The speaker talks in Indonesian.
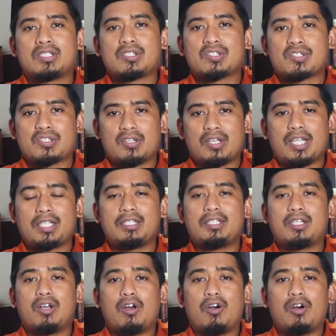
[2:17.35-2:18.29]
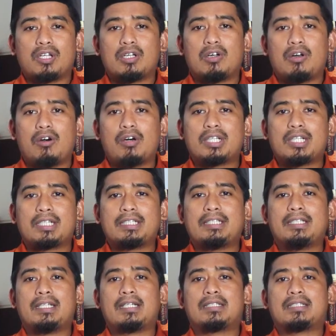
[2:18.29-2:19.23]
Salatnya orang-orang
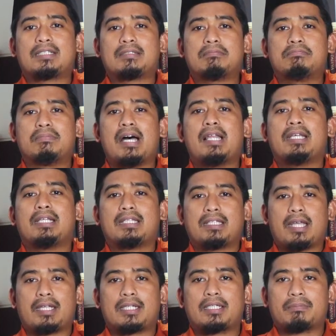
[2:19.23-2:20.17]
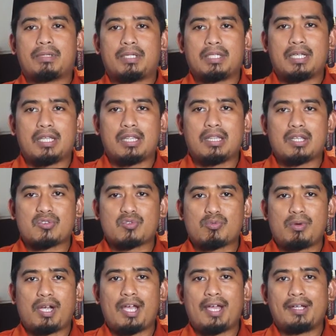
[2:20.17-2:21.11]
yang kembali taat kepada Allah
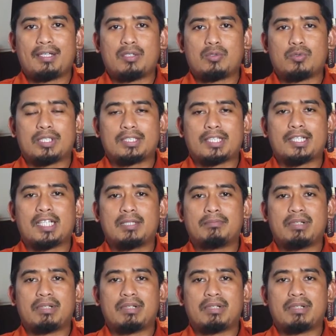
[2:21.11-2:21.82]
Subhanahu wa taala.